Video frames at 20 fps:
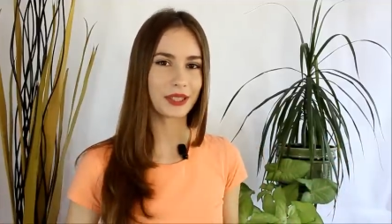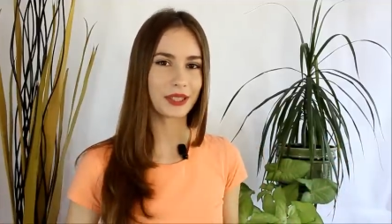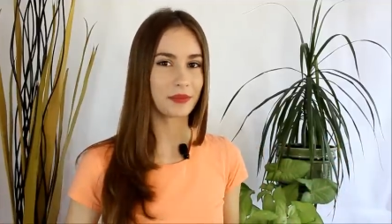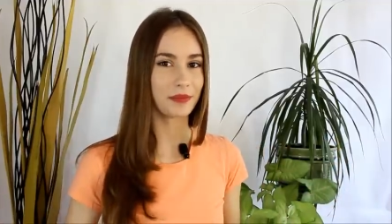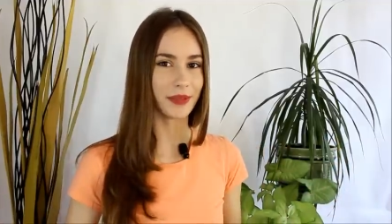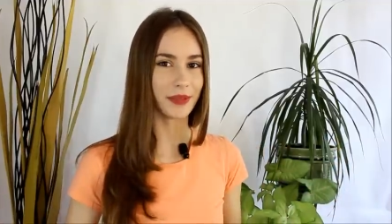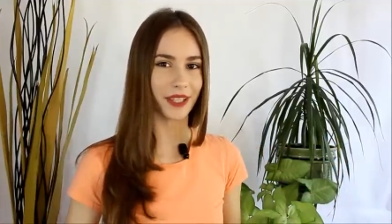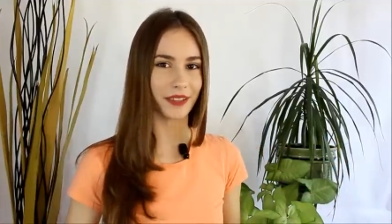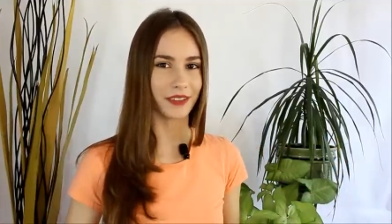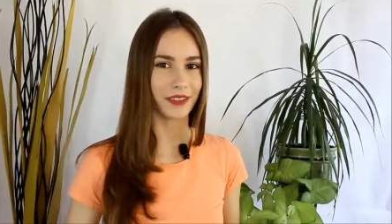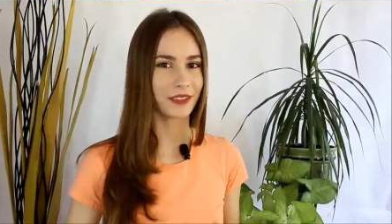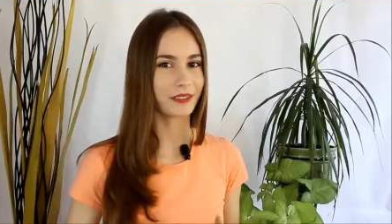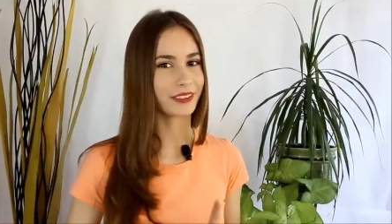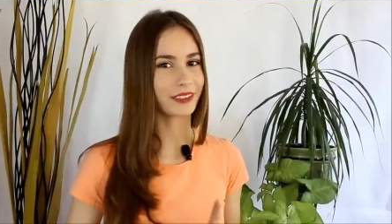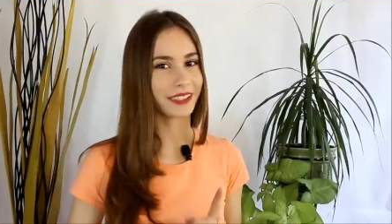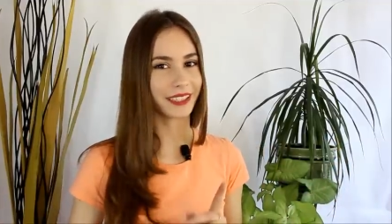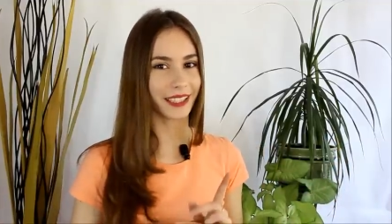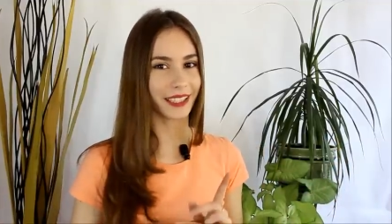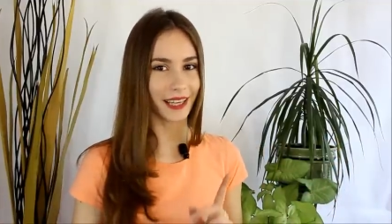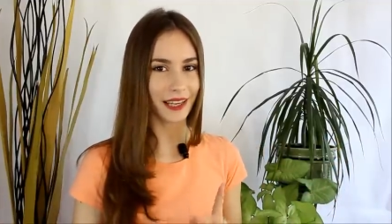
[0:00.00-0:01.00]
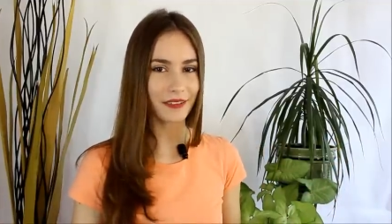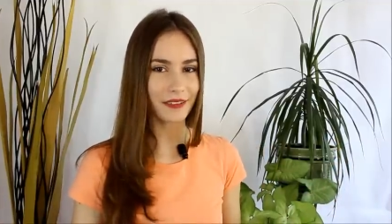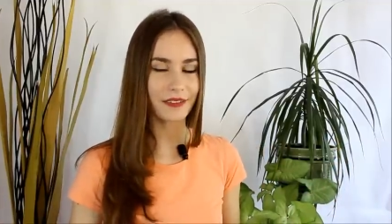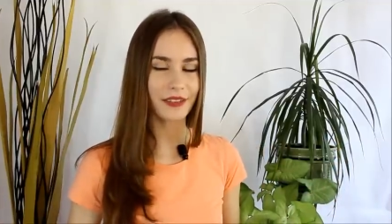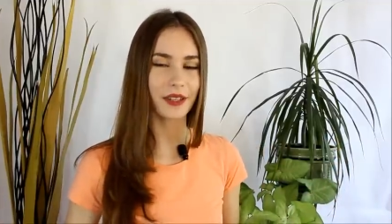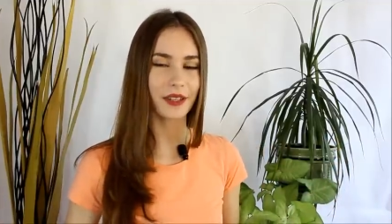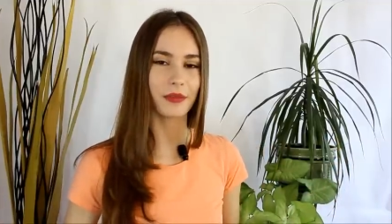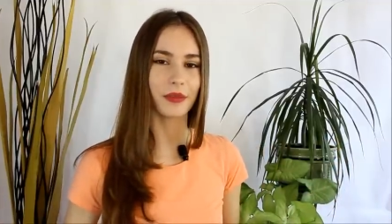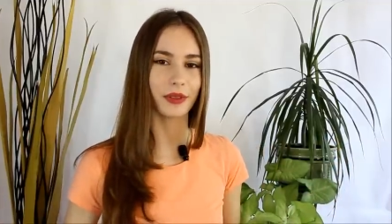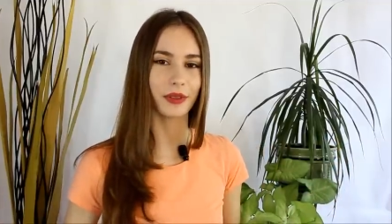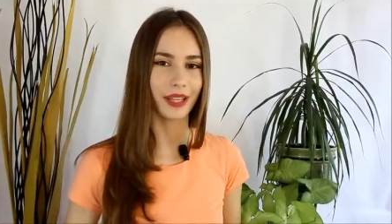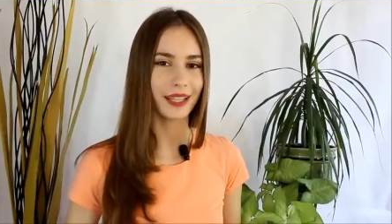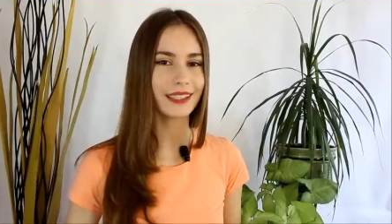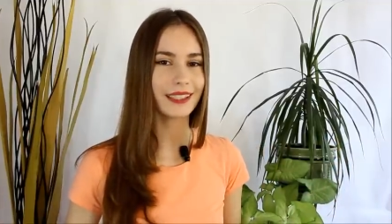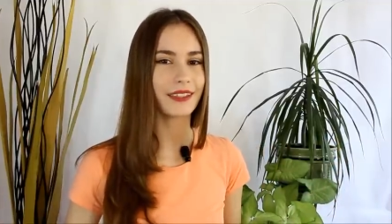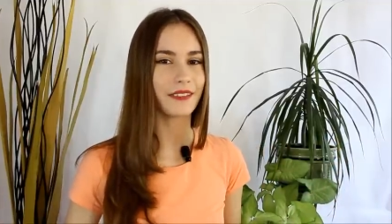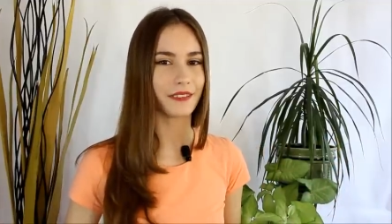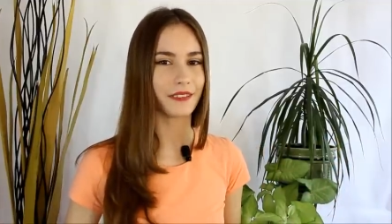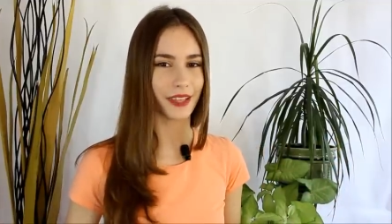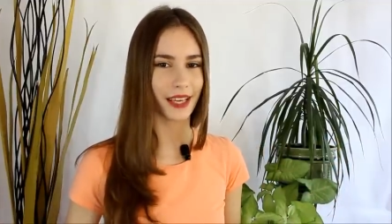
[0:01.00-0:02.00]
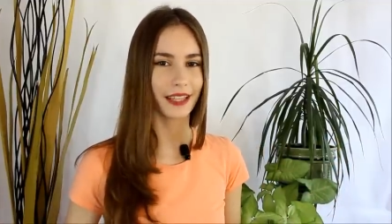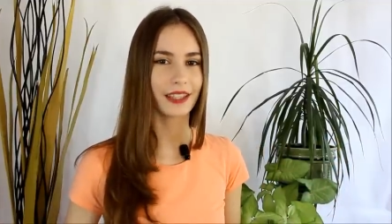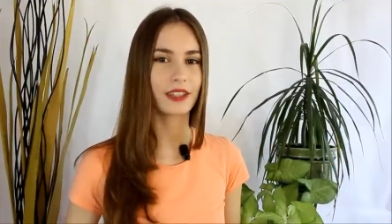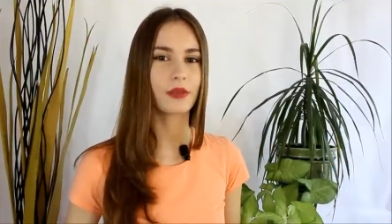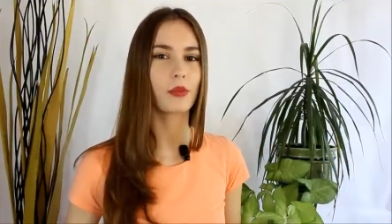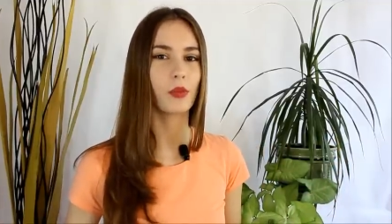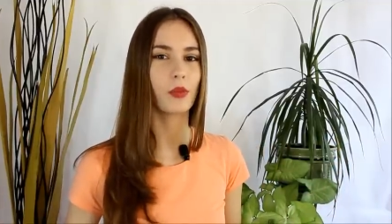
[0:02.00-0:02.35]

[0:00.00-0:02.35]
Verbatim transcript: и первая фотография была навеяна